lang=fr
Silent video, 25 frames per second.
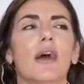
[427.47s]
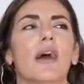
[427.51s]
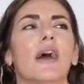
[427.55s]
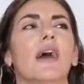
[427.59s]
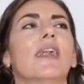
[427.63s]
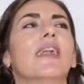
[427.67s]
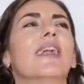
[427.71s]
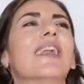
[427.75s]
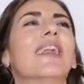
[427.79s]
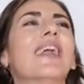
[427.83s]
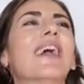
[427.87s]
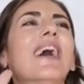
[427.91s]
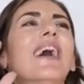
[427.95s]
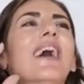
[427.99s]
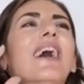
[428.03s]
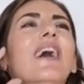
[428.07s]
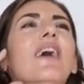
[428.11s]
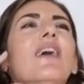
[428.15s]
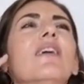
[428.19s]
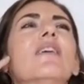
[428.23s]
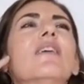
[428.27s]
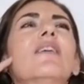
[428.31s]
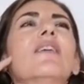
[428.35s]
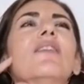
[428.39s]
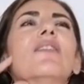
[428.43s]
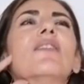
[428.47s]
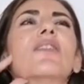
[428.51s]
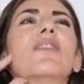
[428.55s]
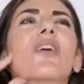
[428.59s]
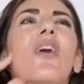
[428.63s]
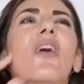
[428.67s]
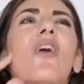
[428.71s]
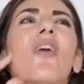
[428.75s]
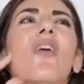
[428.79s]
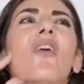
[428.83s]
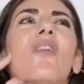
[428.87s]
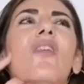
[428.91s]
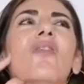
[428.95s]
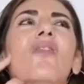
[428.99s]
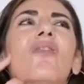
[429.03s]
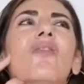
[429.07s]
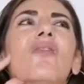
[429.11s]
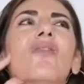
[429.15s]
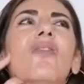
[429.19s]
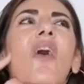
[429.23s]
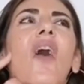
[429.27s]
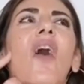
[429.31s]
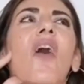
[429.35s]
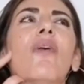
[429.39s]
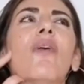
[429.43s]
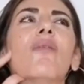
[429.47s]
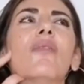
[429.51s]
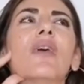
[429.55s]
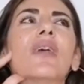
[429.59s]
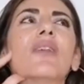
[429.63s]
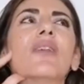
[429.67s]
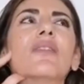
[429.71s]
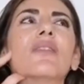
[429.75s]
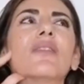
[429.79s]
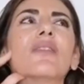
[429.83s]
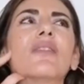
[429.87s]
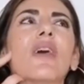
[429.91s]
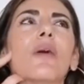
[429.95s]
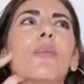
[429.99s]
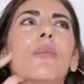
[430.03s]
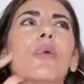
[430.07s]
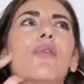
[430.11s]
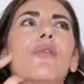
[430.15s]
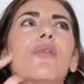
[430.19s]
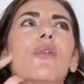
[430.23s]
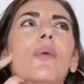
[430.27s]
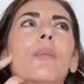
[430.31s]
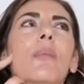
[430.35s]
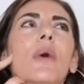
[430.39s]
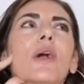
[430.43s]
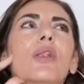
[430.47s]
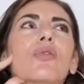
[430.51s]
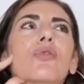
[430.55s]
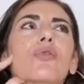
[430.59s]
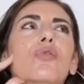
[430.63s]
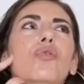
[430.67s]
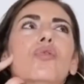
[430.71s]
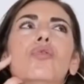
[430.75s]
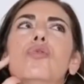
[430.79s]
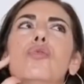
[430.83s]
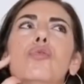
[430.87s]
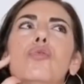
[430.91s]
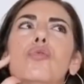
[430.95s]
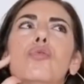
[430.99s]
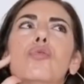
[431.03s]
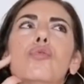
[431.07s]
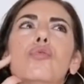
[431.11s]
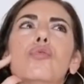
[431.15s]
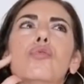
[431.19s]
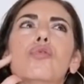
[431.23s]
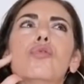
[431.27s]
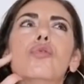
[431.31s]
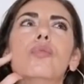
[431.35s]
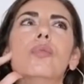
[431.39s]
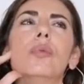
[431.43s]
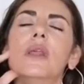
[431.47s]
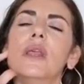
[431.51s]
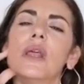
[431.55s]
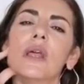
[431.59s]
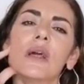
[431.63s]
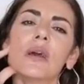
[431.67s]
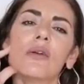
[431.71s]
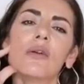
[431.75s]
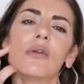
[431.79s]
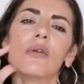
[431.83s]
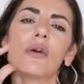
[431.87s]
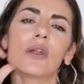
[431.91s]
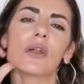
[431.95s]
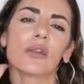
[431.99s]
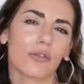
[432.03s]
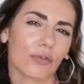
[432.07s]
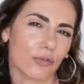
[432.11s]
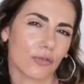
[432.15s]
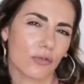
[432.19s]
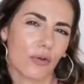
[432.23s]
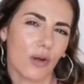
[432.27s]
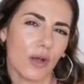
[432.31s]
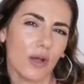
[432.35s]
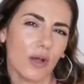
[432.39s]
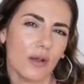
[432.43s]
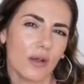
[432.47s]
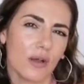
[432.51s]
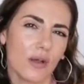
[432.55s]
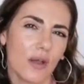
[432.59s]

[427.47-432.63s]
Elle est là, genre, non mais ça me fait pas du tout du bien, quoi, tu vois.